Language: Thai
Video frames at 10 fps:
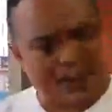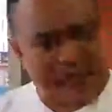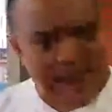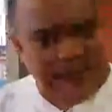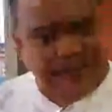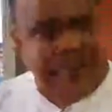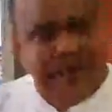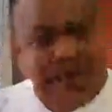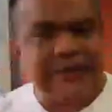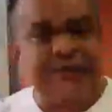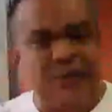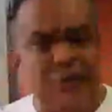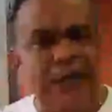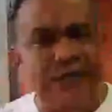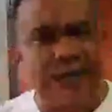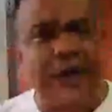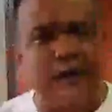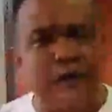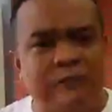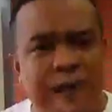ทางสำนักงานตำรวจแห่งชาติ
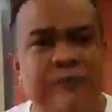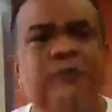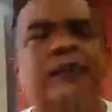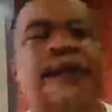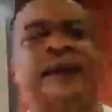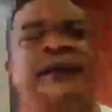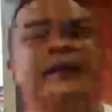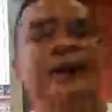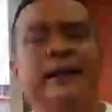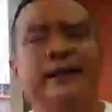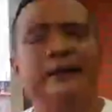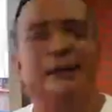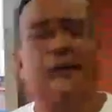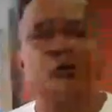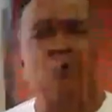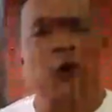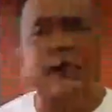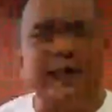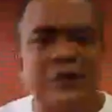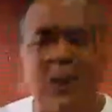คุณฟังผมนะคุณ
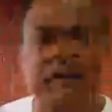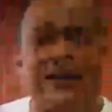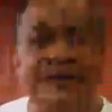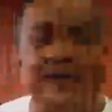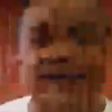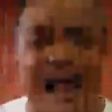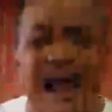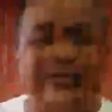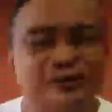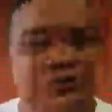จะต้องดำเนินการทุก